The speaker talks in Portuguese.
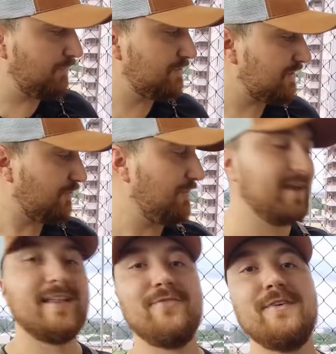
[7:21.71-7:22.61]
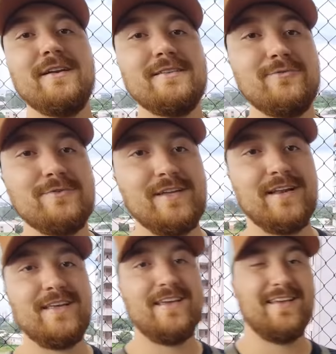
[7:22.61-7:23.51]
para mostrar como é que tá ficando essa
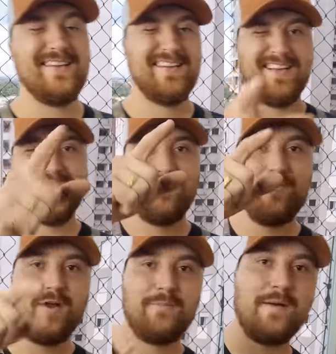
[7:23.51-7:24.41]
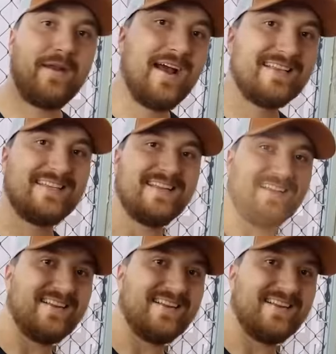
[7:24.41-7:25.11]
costela aqui. Bora pra brasa!